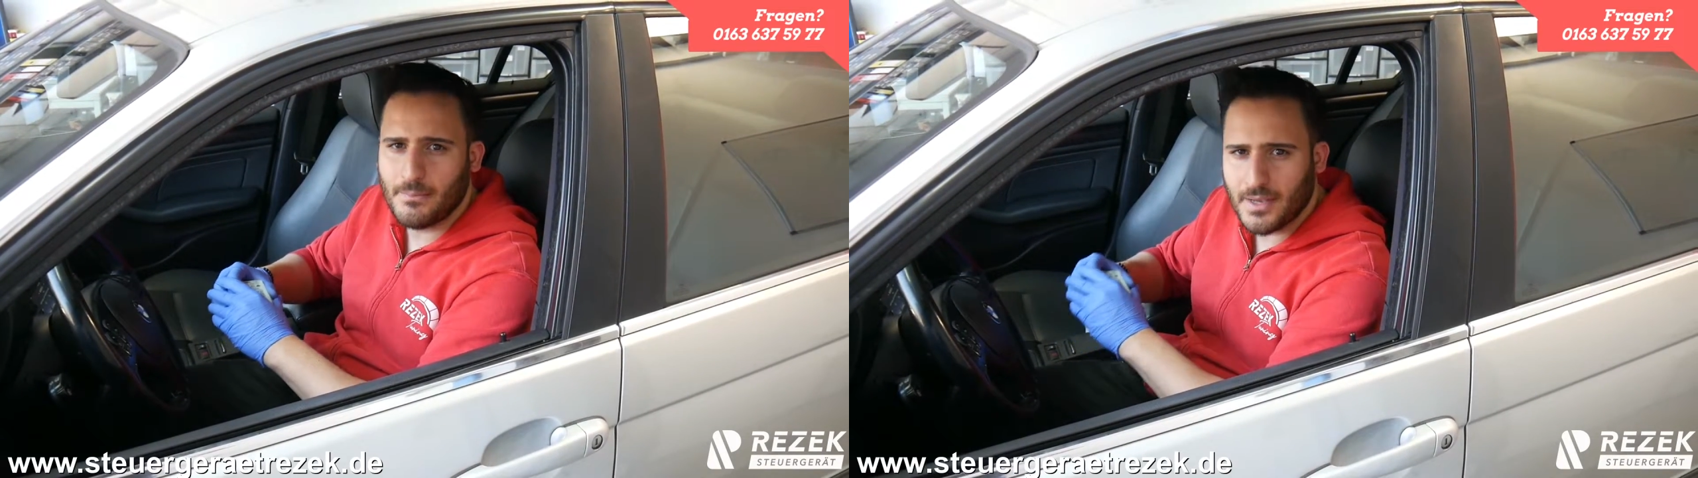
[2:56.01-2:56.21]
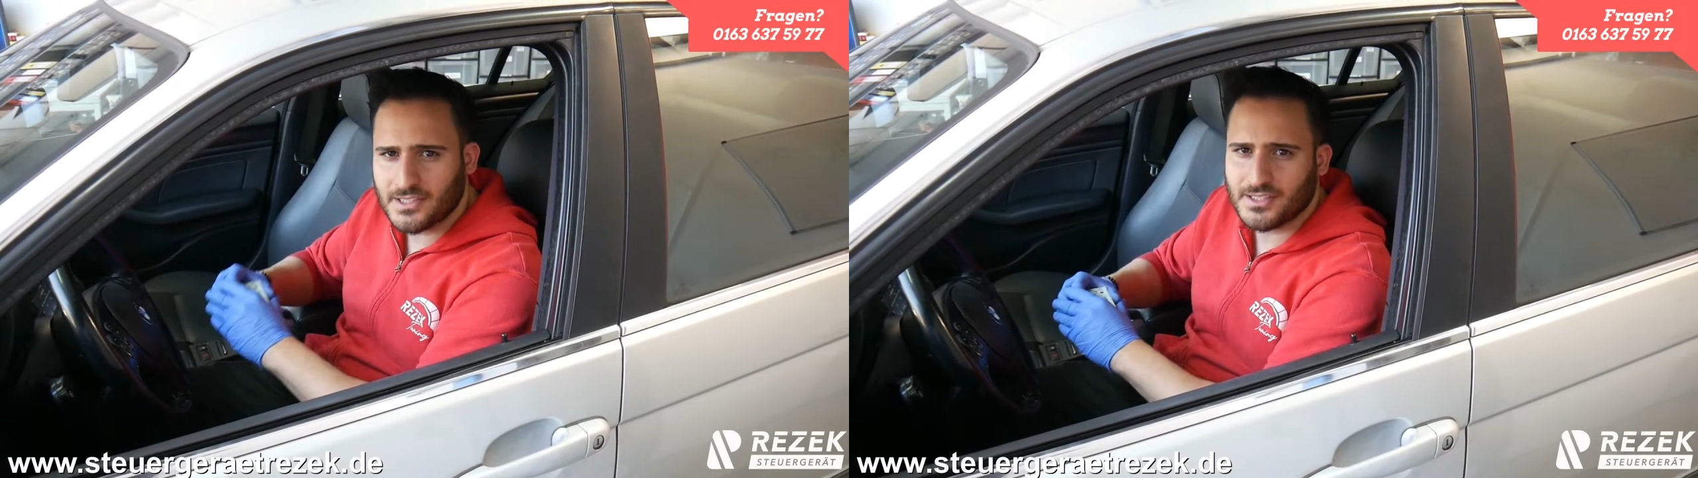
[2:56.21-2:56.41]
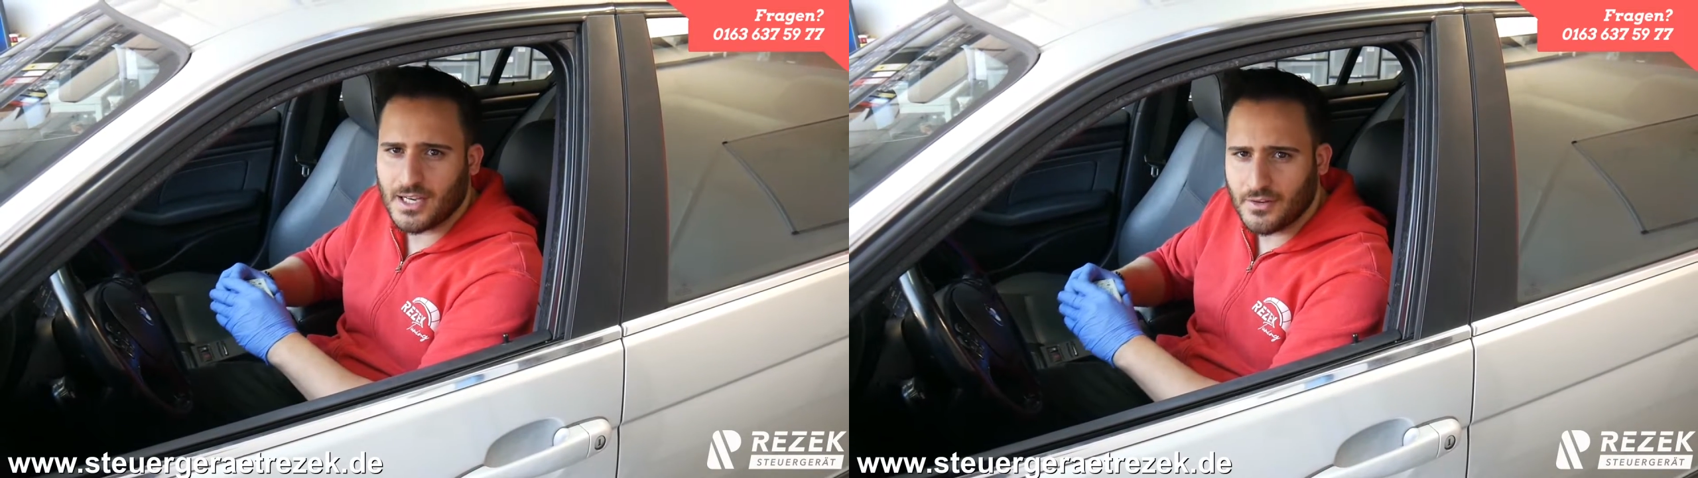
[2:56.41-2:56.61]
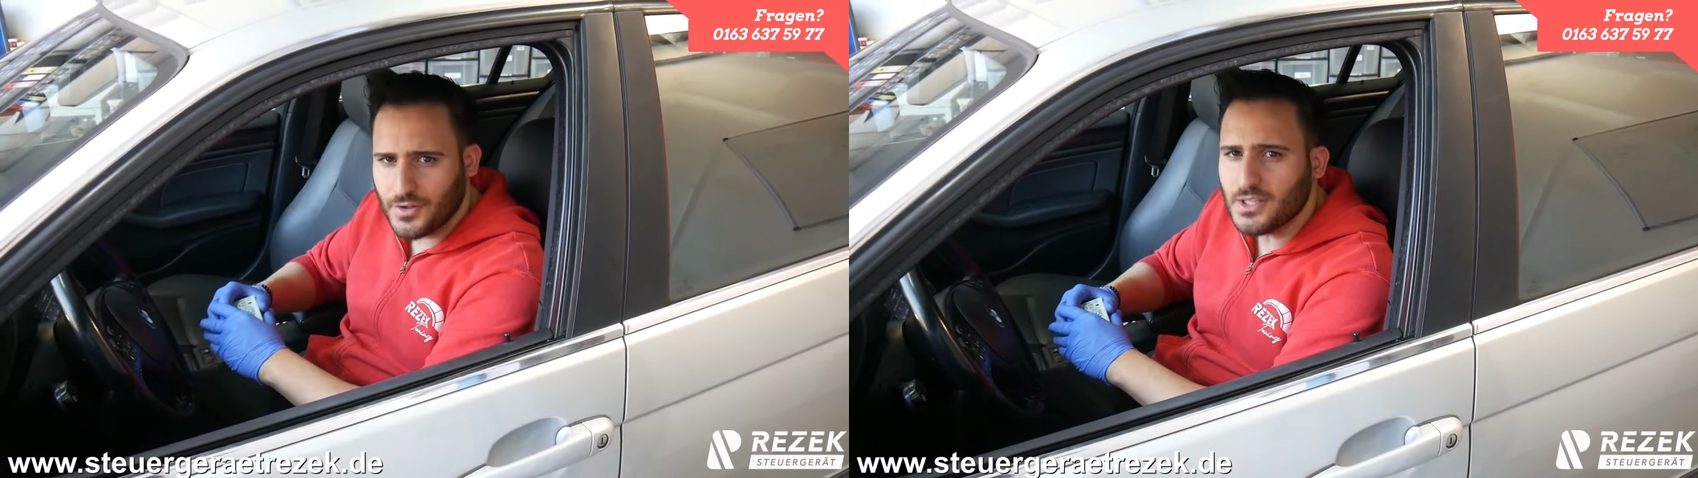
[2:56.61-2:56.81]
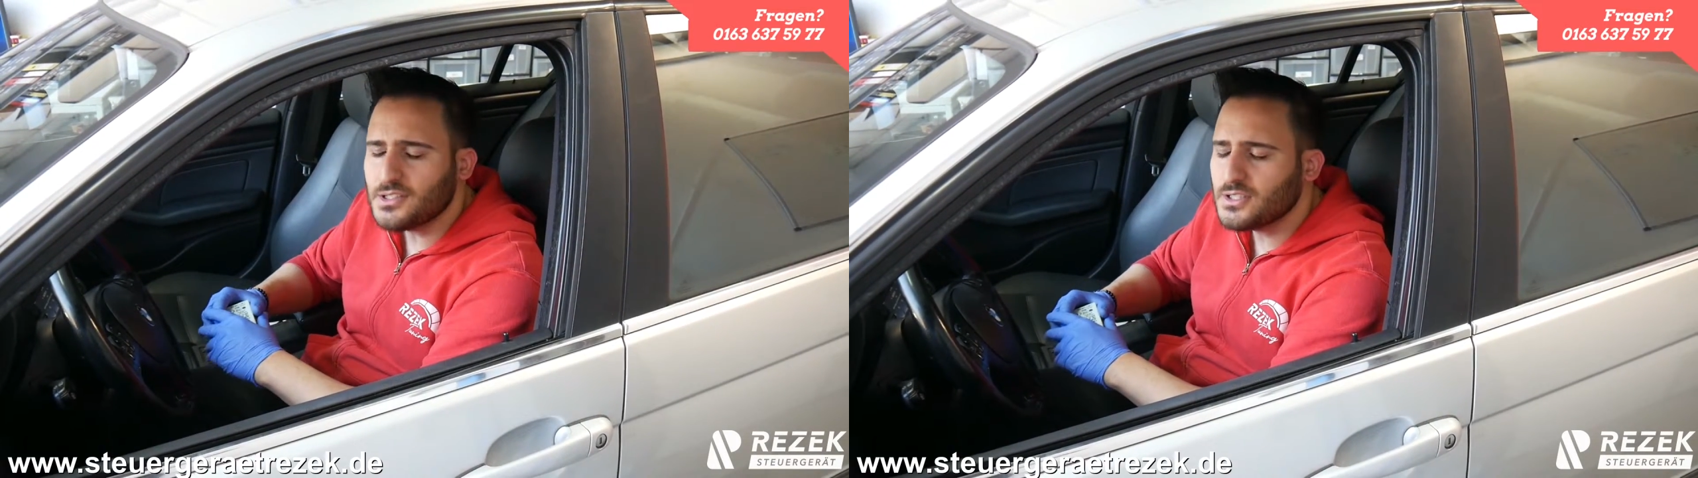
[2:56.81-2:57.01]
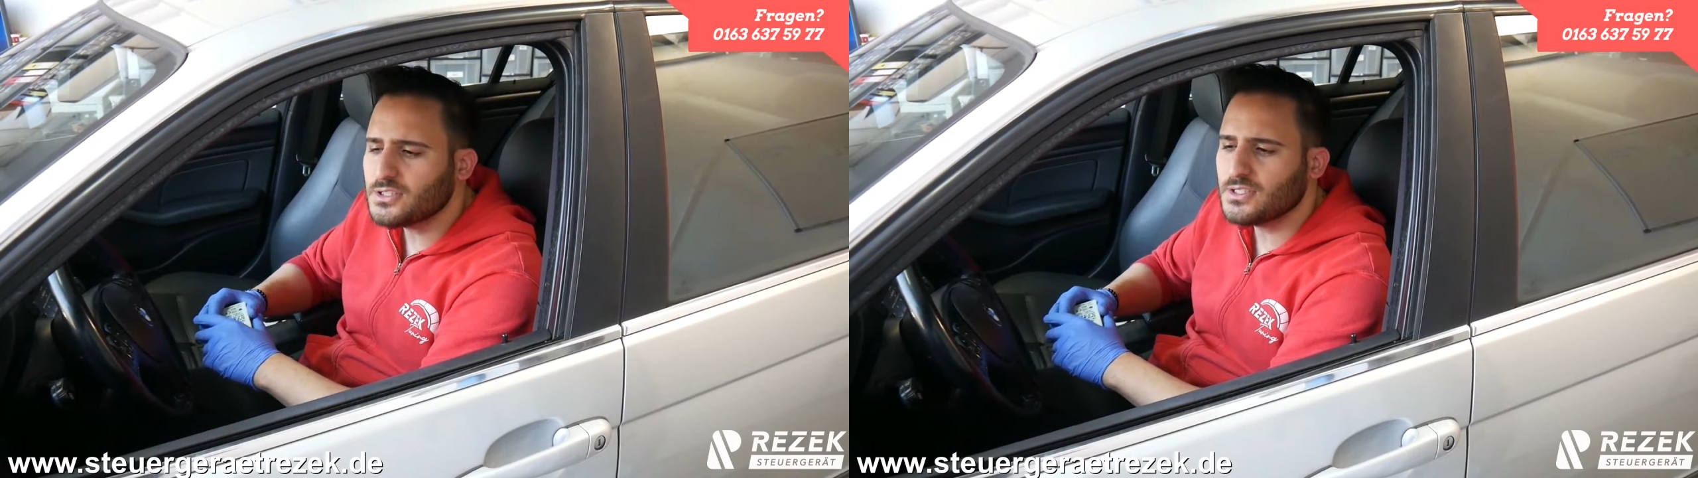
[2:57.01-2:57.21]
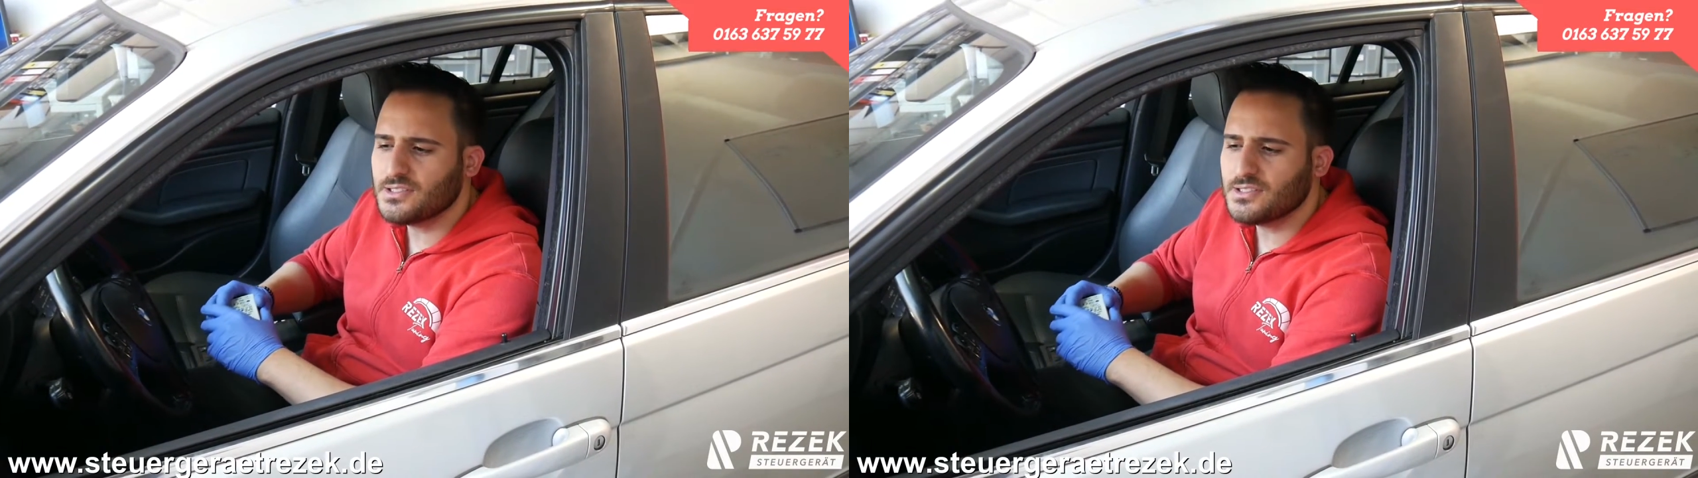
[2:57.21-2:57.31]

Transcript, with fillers: MS43,